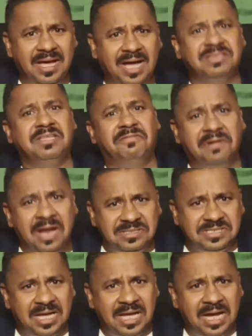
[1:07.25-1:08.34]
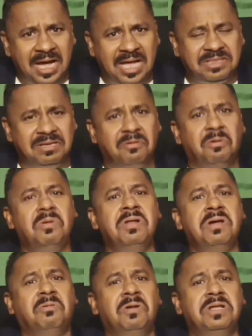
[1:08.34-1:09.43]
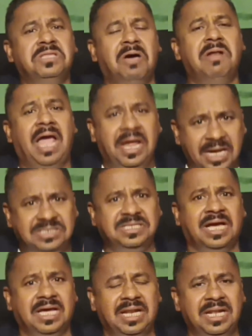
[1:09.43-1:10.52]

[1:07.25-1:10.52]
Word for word: حتى فرنسا حتى كل كل دوله هنا اشتغل